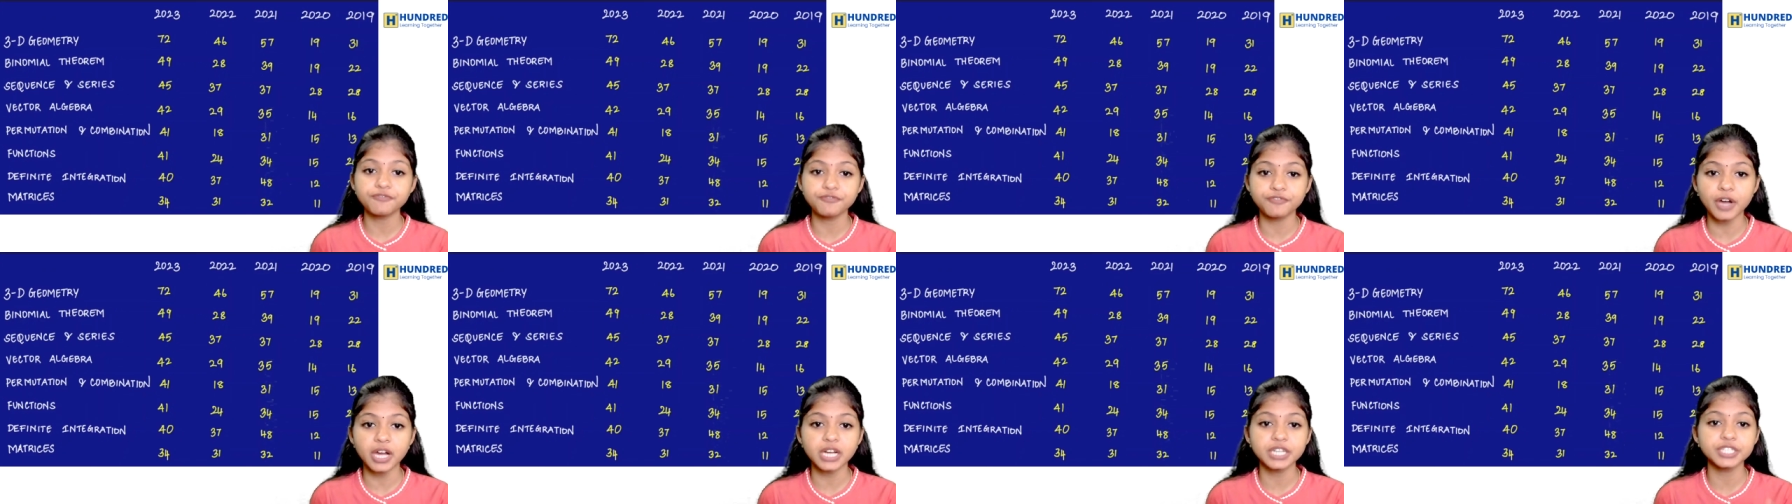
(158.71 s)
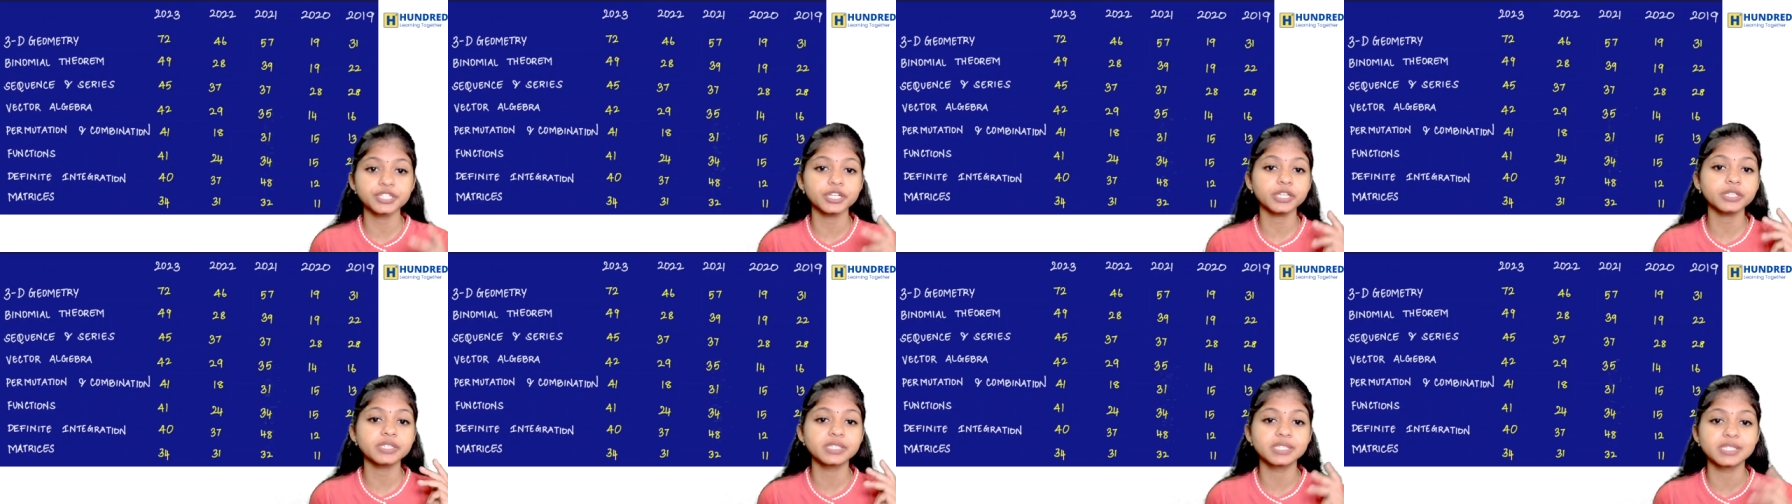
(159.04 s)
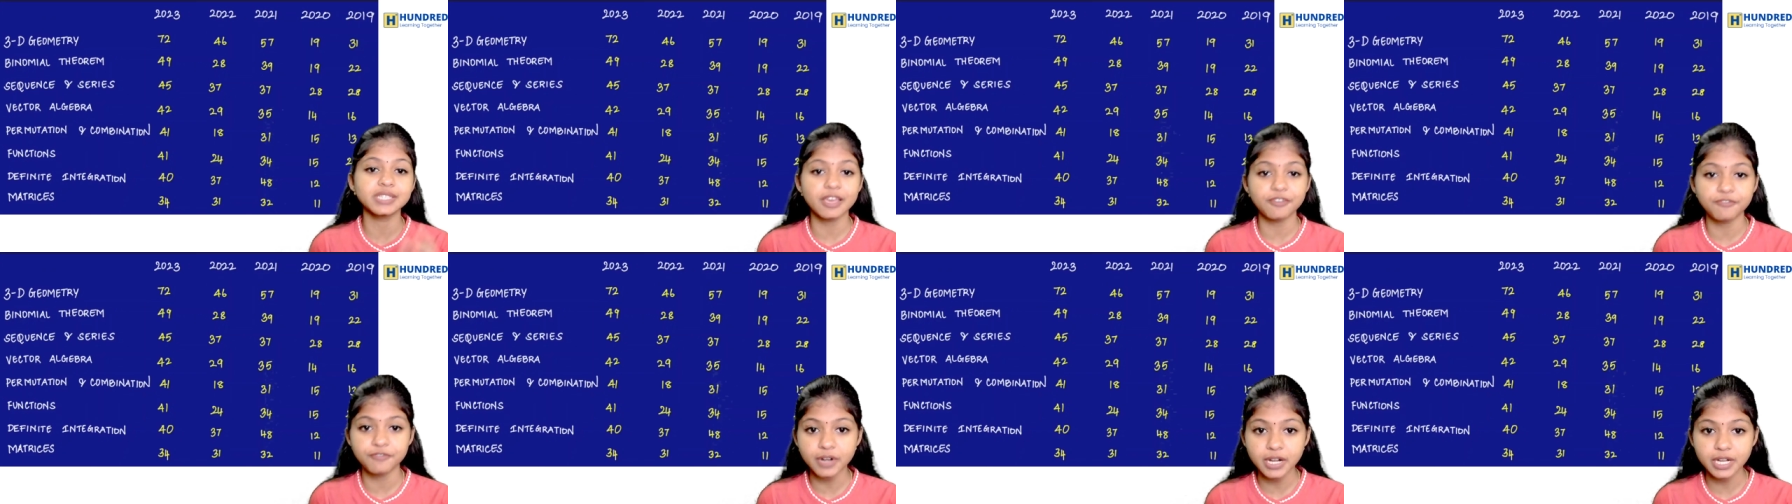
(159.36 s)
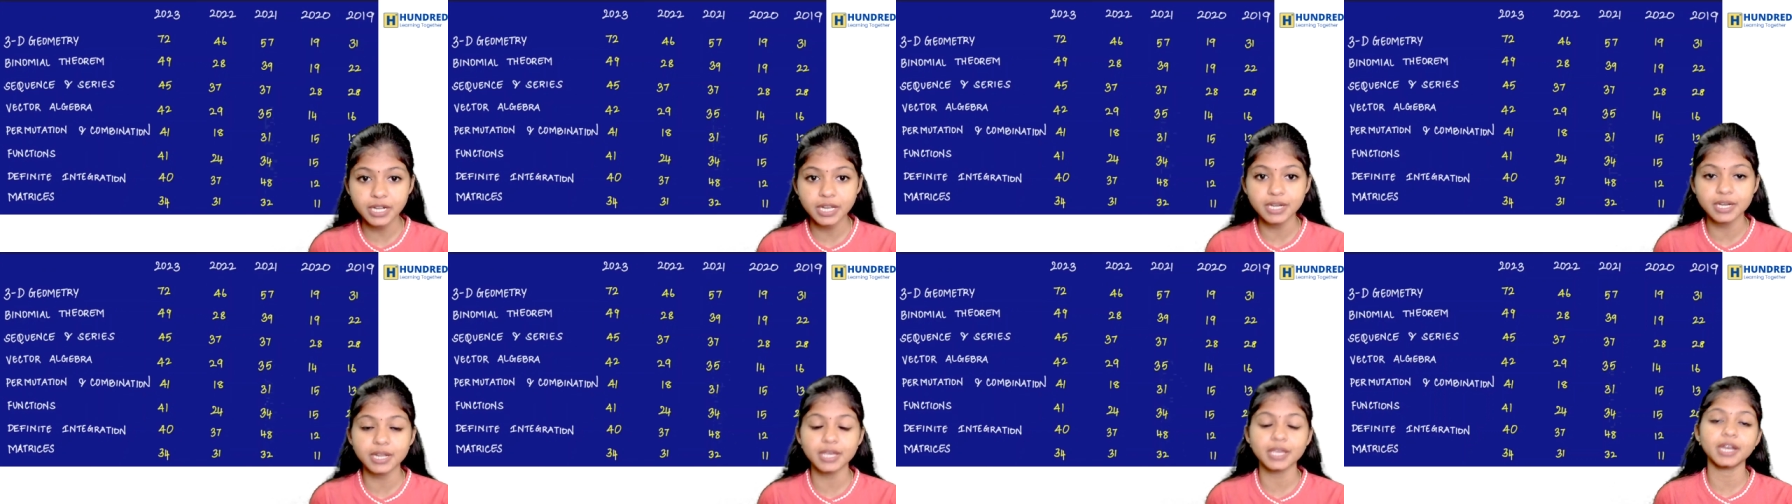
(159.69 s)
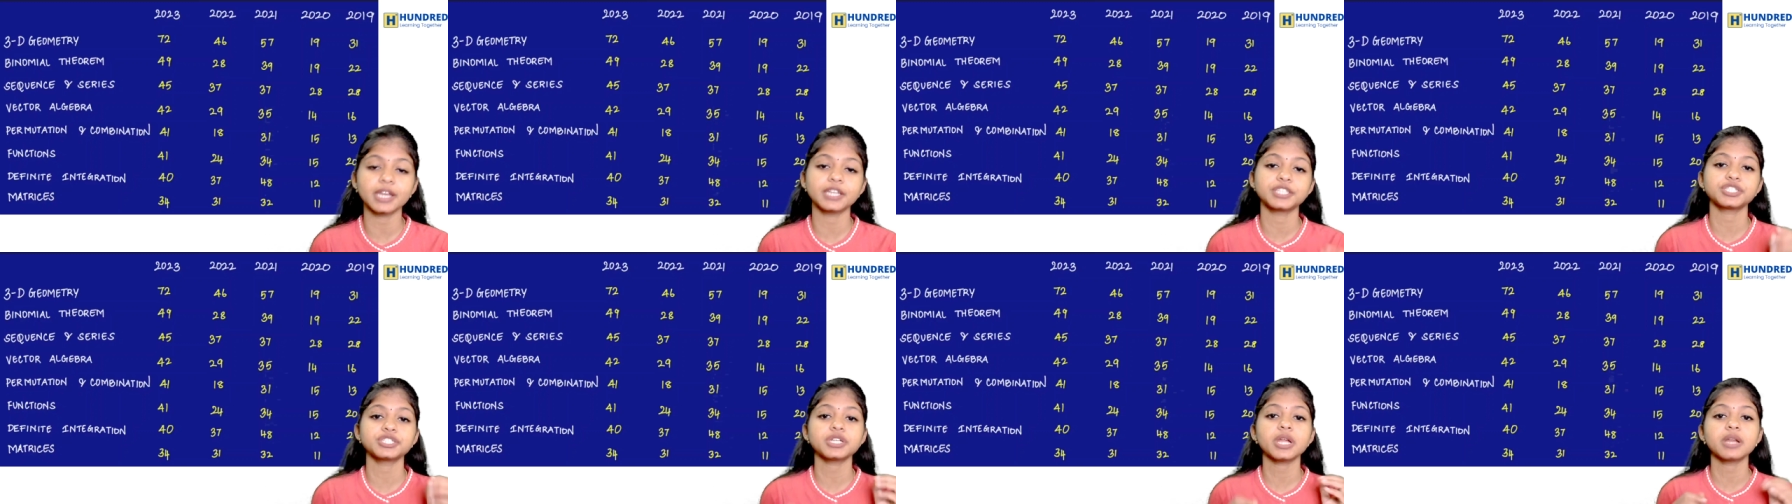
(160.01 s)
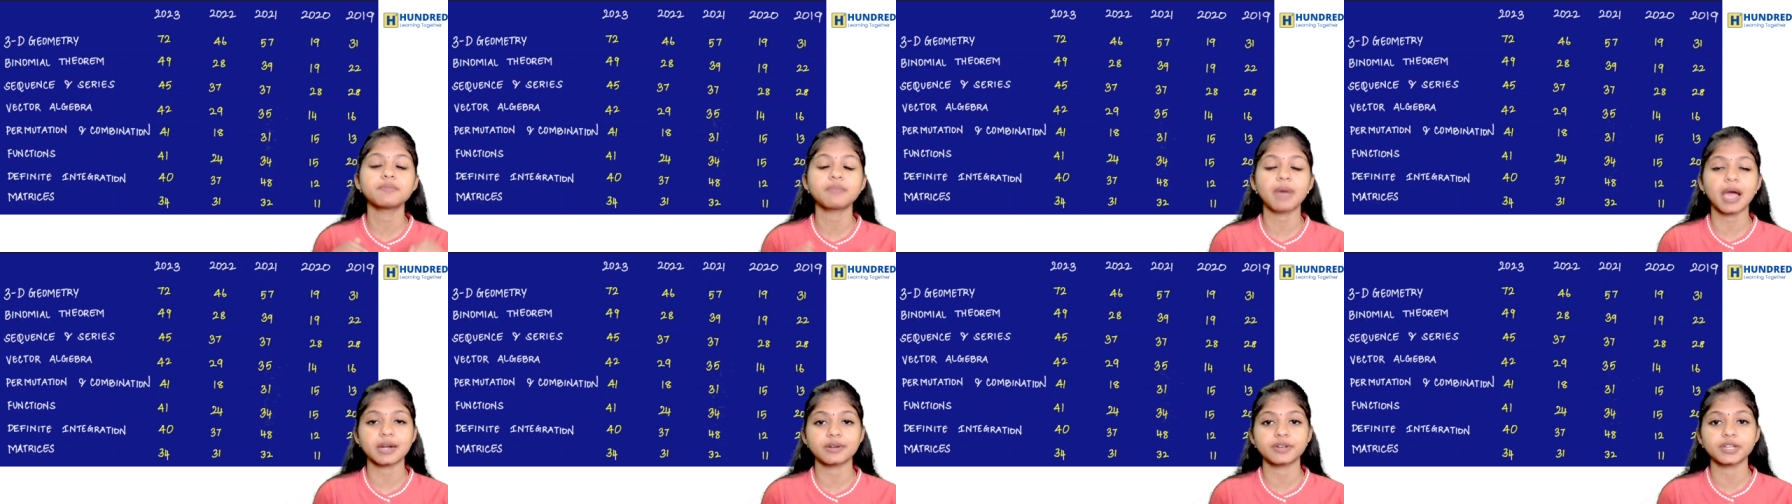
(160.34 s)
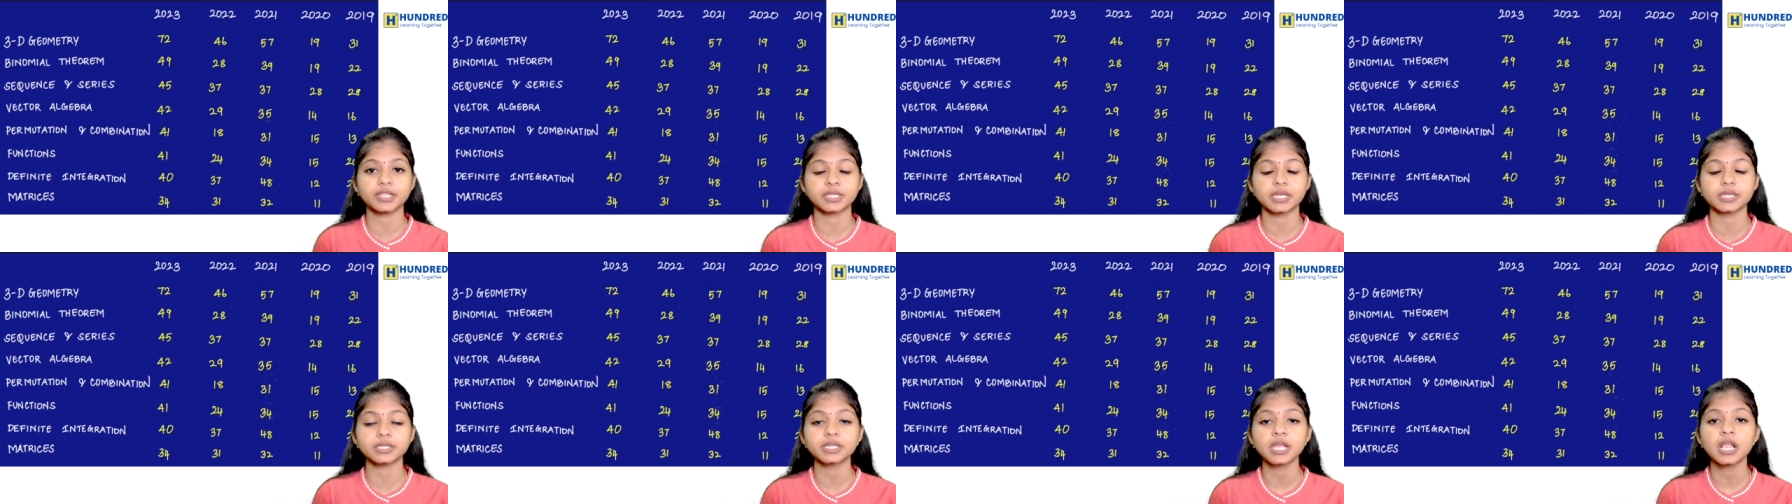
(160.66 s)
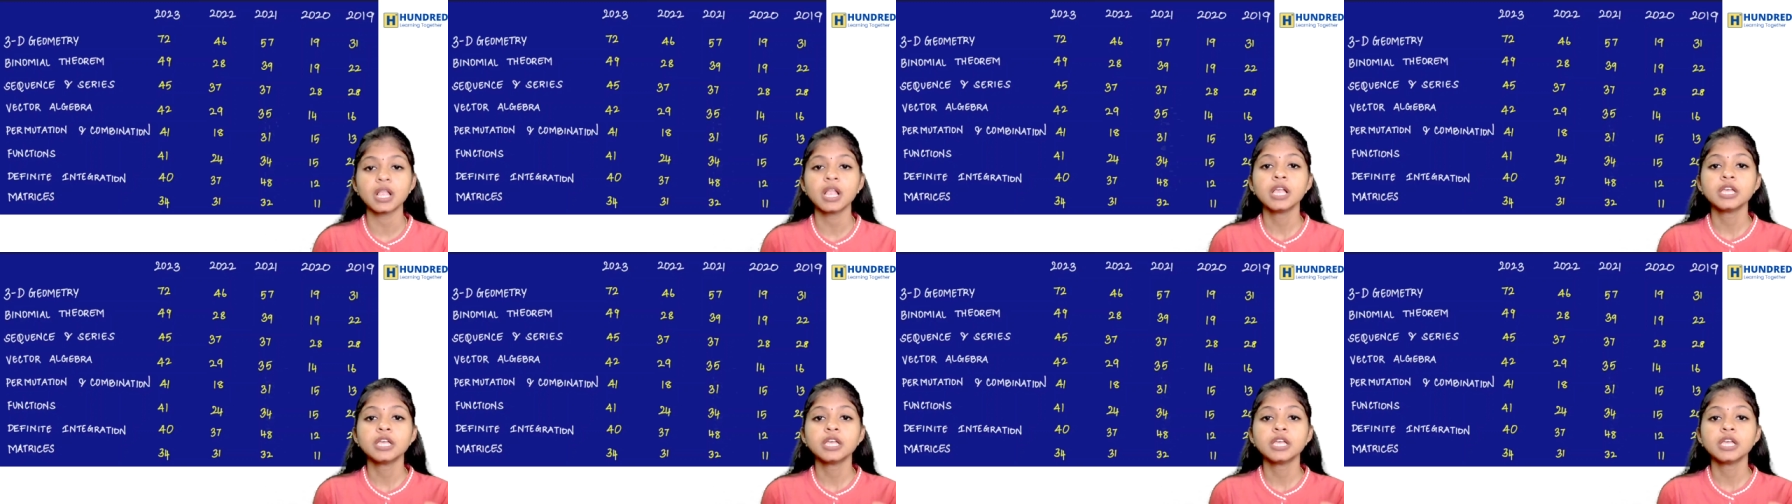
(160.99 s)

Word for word: ஃபங்க்ஷன்ஸ் டெஃபினட் இன்டெகிரேஷன் அண்ட் மேட்ரிசஸ்